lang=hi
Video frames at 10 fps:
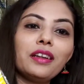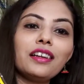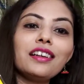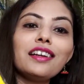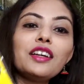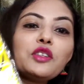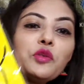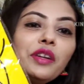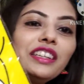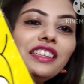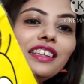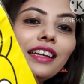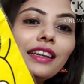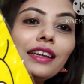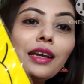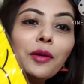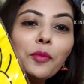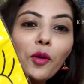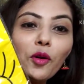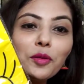पे ना ट्वीटी है
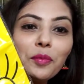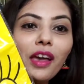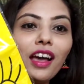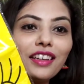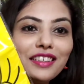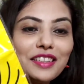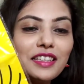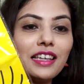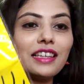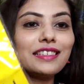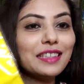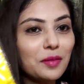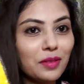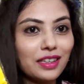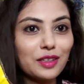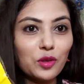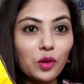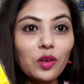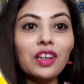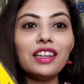बहुत प्यारी सी है इसलिए मैंने
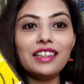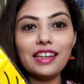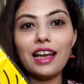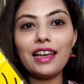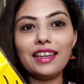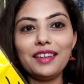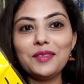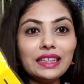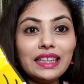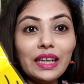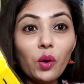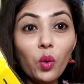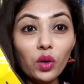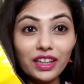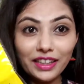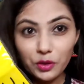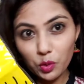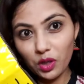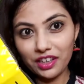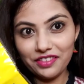इसको लिया है ये ओनली
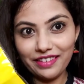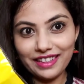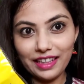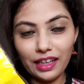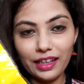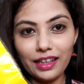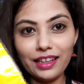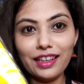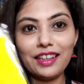टू हंड्रेड का है